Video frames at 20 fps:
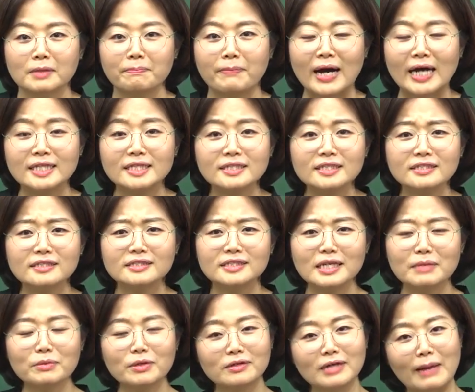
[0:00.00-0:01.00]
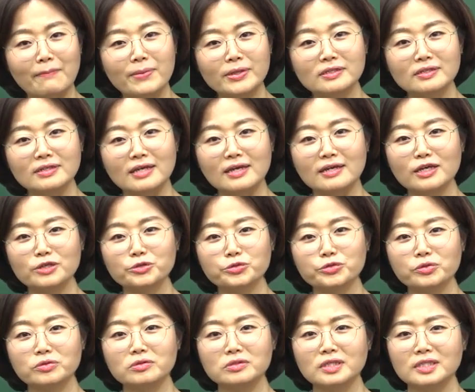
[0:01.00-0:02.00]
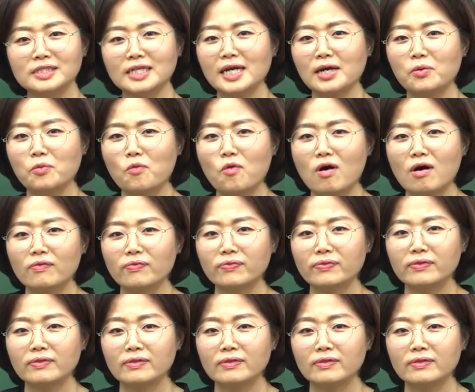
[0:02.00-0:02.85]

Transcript: 반드는 쌤이 그 앞에서 얘기해 줬었는데 채권.